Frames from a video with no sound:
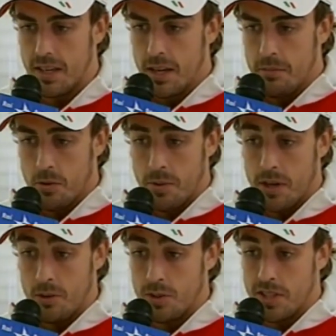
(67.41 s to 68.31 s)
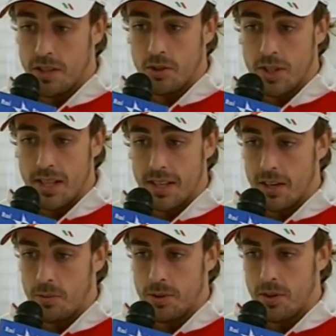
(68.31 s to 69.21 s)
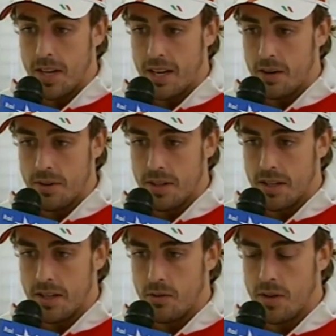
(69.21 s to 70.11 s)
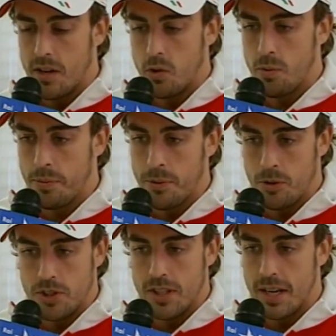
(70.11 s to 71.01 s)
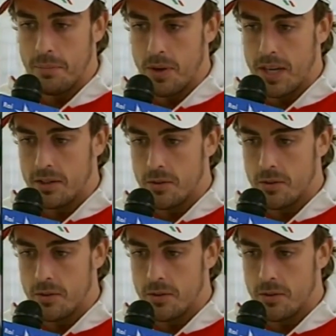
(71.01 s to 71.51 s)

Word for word: più o meno a 280 km/h, quindi una delle curve più veloci del campionato.